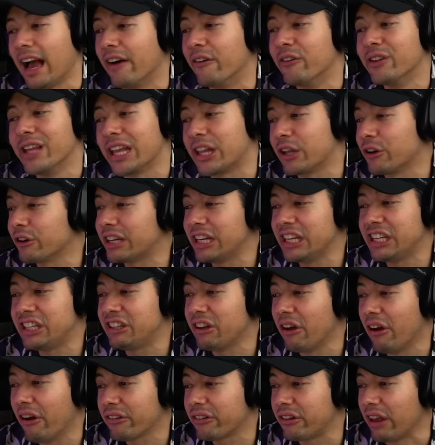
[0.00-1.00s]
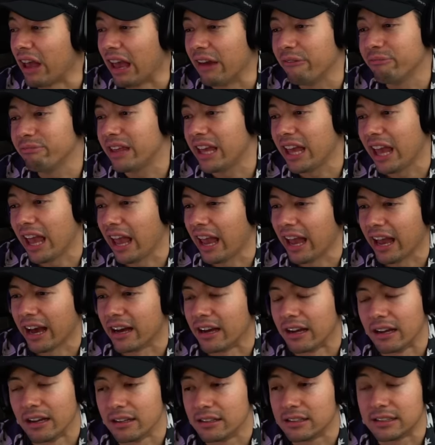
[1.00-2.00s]
on attend qu'il sorte MDR,
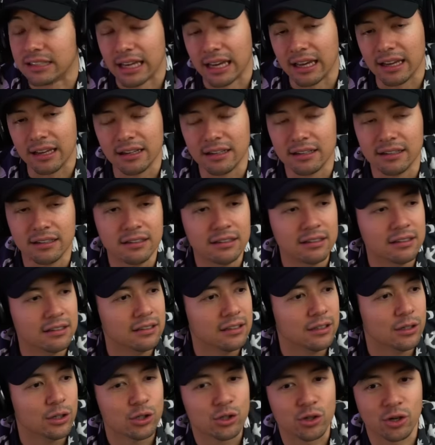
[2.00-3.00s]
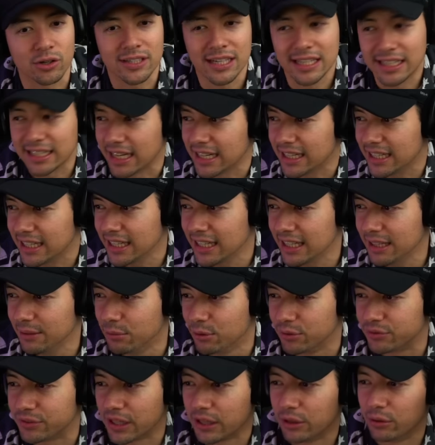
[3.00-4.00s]
hein, Sans être aigri,
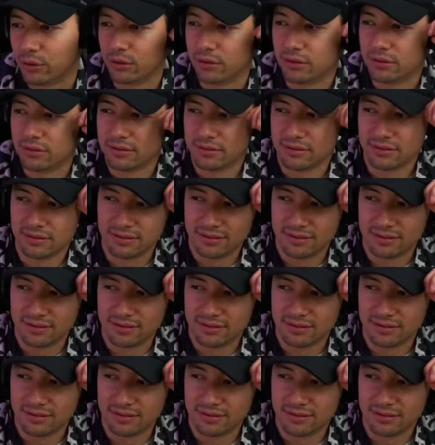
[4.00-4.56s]
mon frérot.